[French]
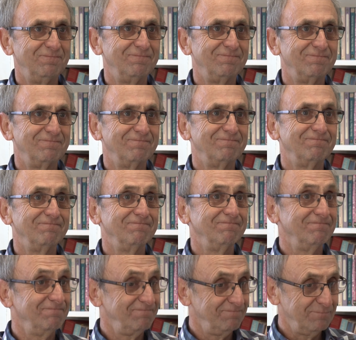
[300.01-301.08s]
Merci beaucoup, M.
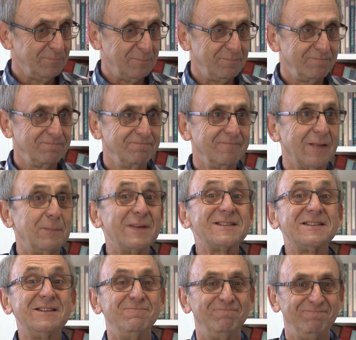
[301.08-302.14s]
Doras. Bonne collecte.
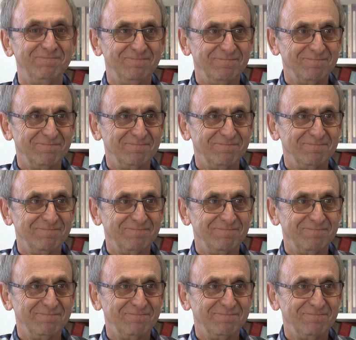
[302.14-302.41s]
Merci.